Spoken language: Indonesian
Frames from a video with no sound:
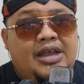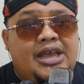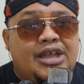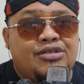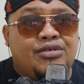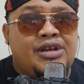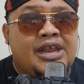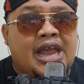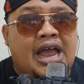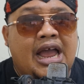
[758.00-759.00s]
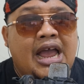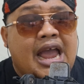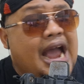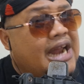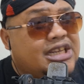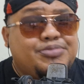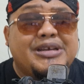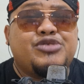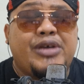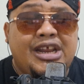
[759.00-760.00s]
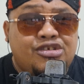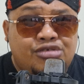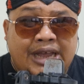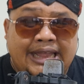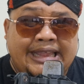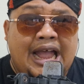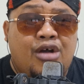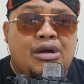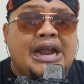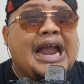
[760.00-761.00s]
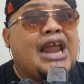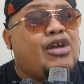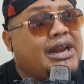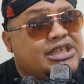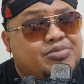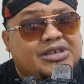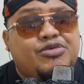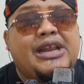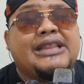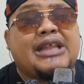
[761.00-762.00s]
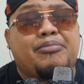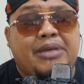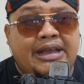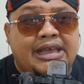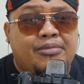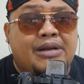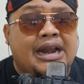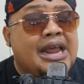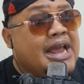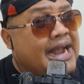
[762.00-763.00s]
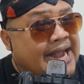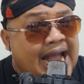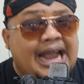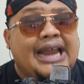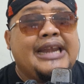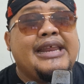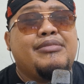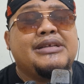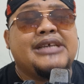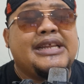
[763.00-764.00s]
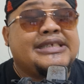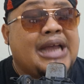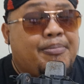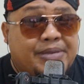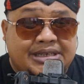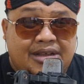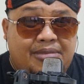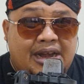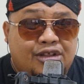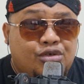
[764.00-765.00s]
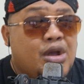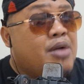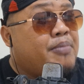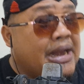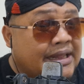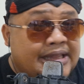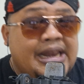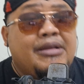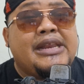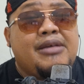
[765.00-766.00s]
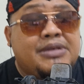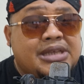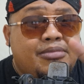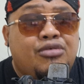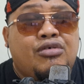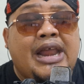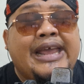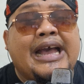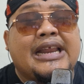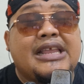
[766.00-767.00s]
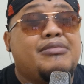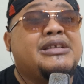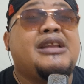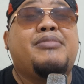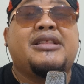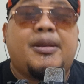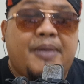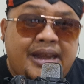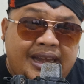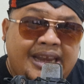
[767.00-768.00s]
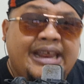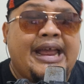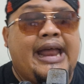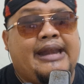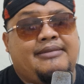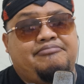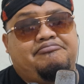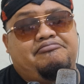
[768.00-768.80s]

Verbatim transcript: gitu dia. Anies Baswedan juga tahu kalau Anies Baswedan tanpa Gibran gagal dia menjadi capres kemarin itu, paling tidak dia bisa mengulangi karirnya menjadi menteri pendidikan.